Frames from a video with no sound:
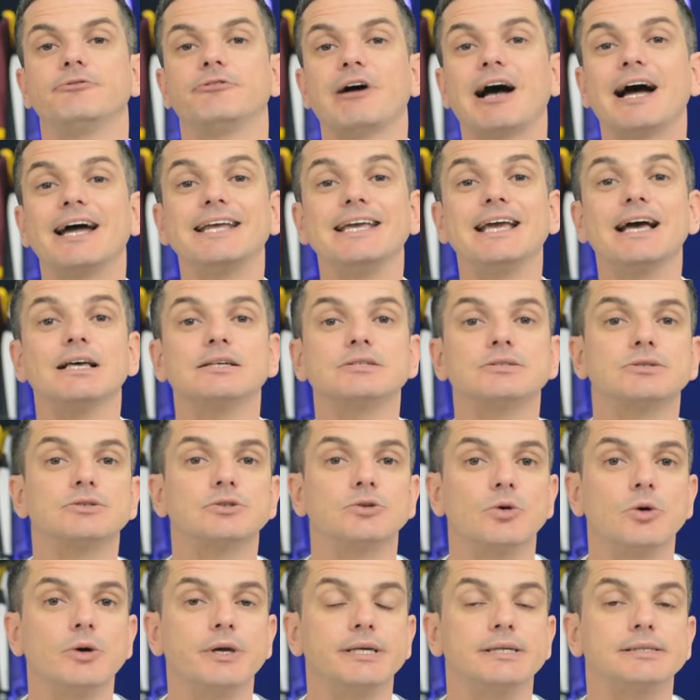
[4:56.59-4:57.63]

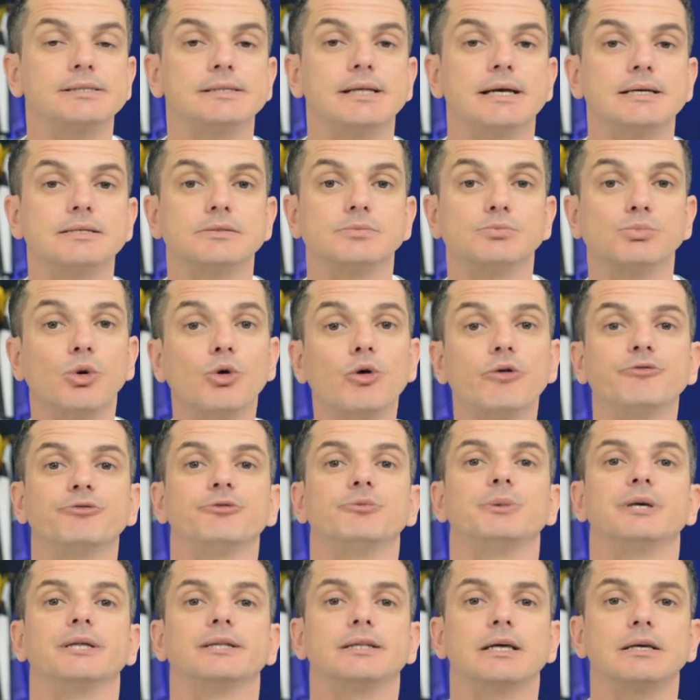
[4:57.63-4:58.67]
variações nas
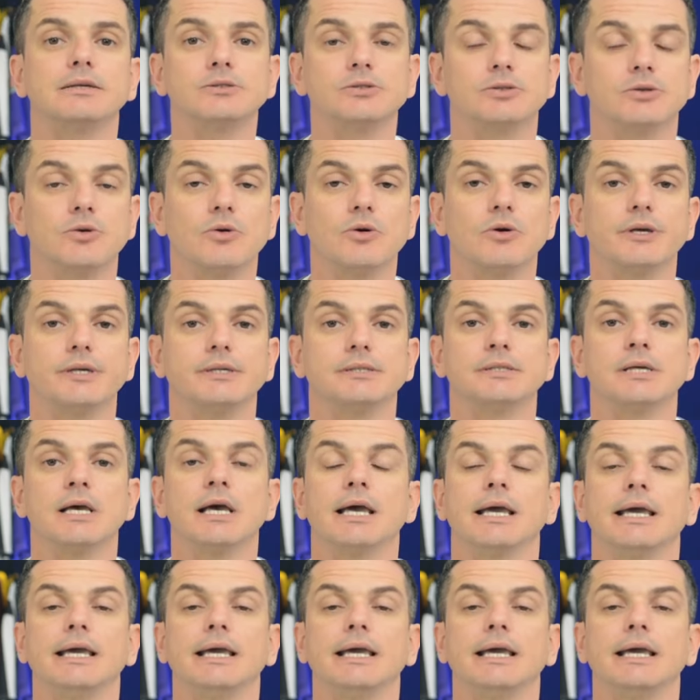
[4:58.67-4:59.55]
movimentações,